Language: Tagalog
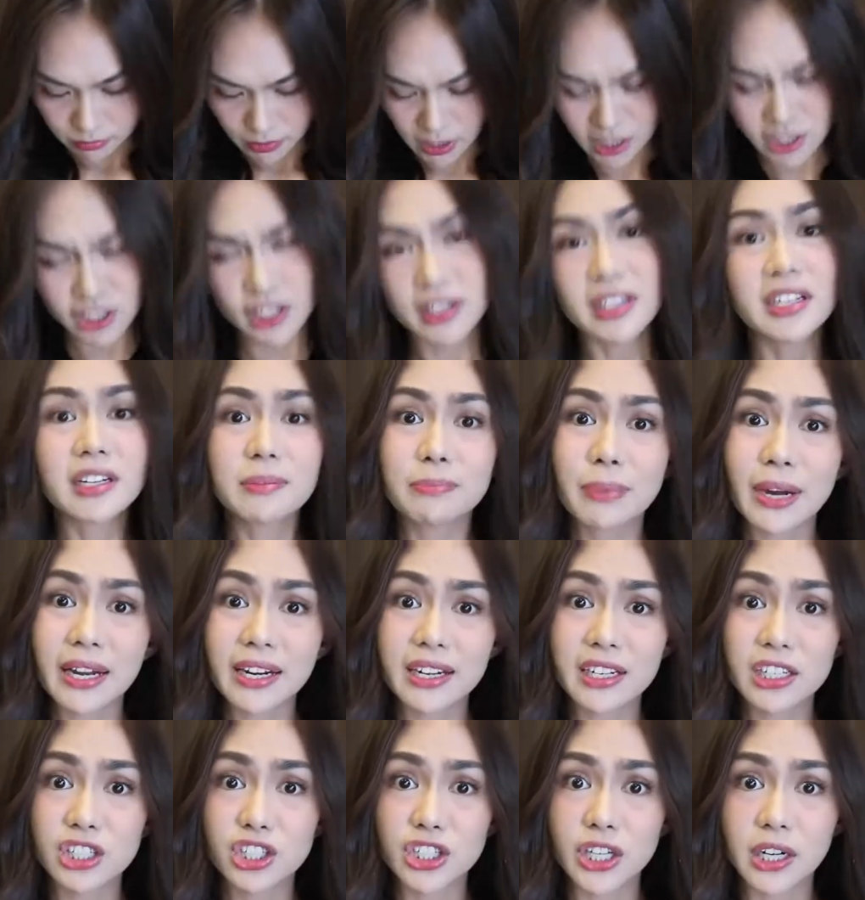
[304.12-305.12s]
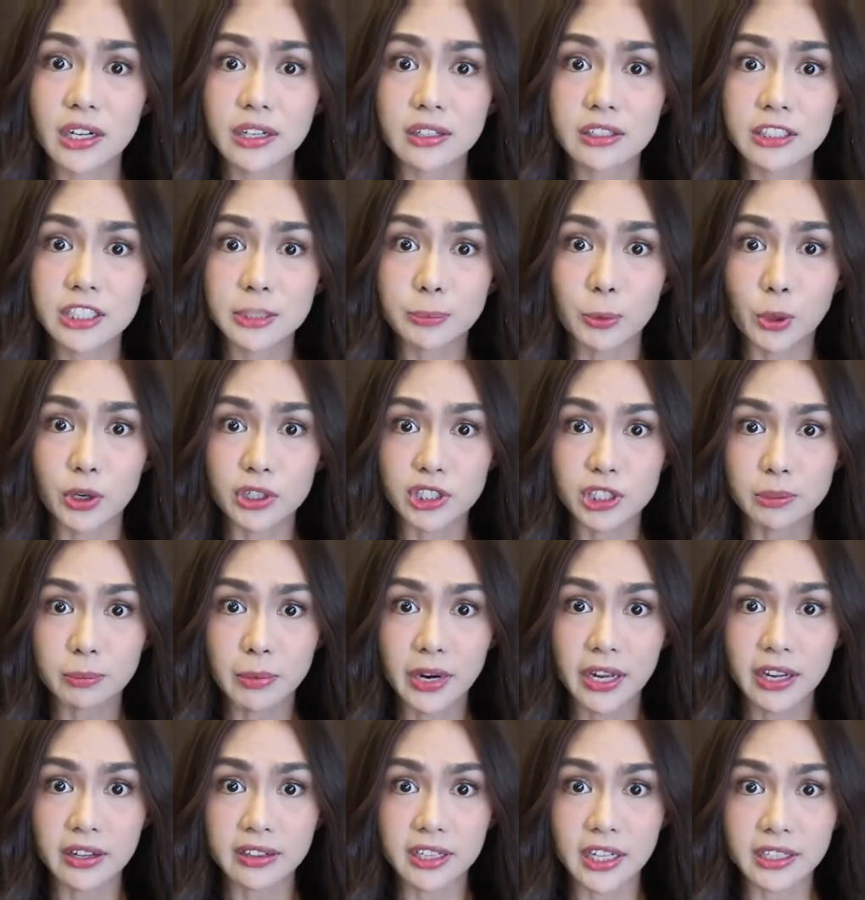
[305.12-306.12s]
para, siya din, para din siyang sports
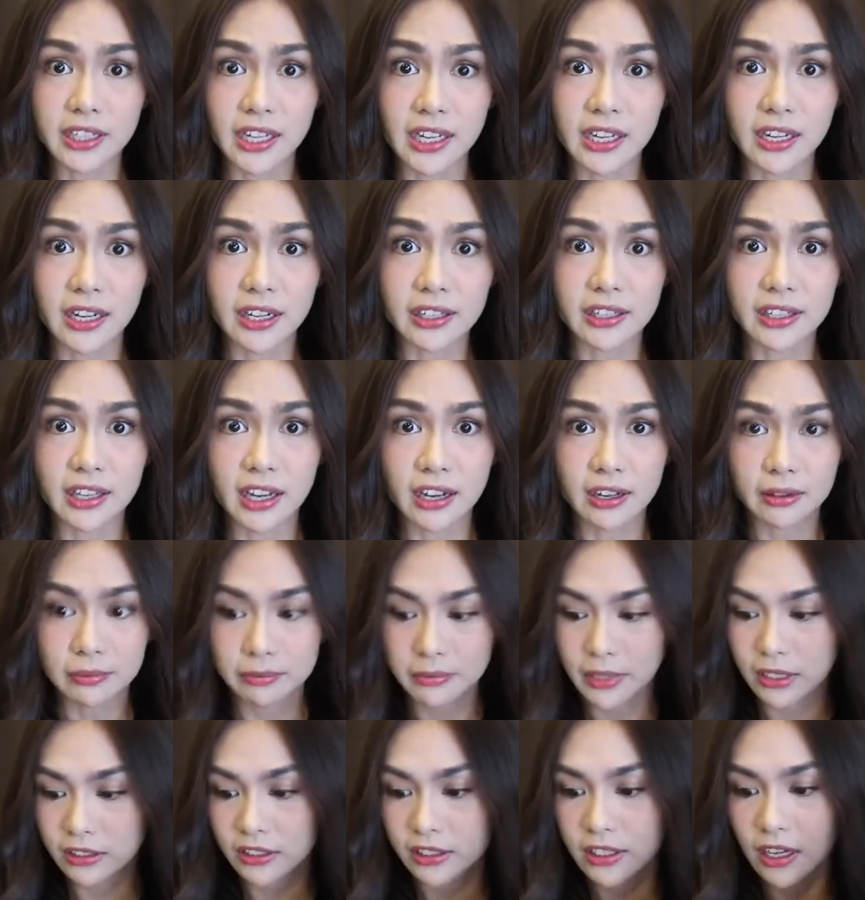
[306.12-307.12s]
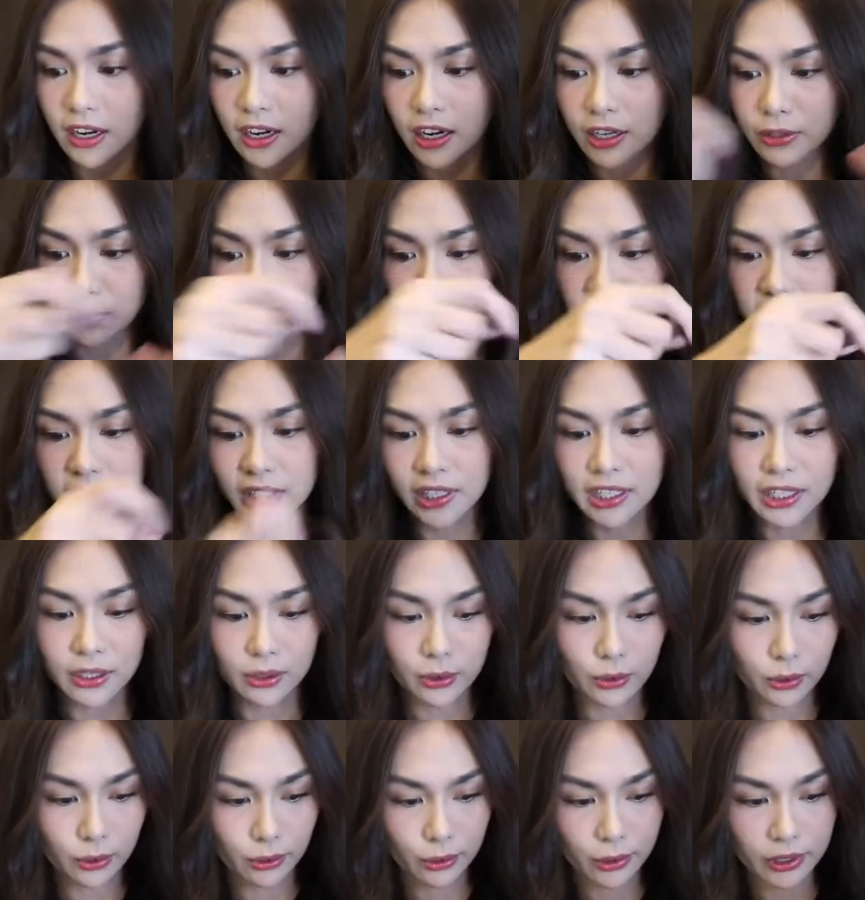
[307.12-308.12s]
bra yung datingan niya. Tapos nakaano rin sa
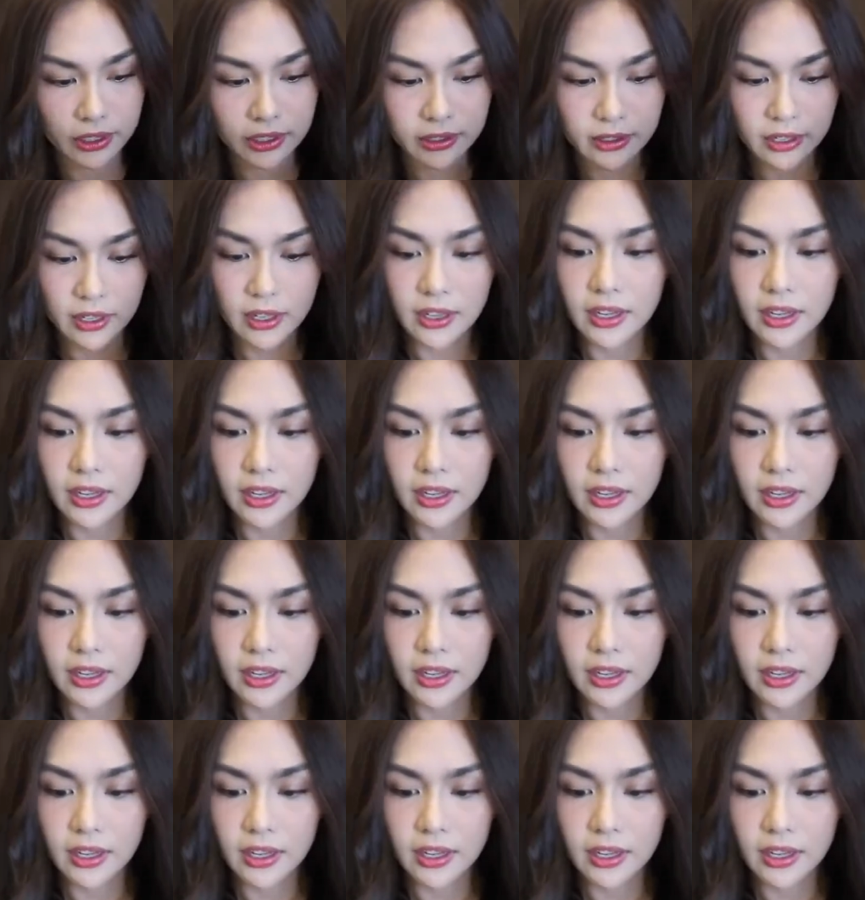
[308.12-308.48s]
likod.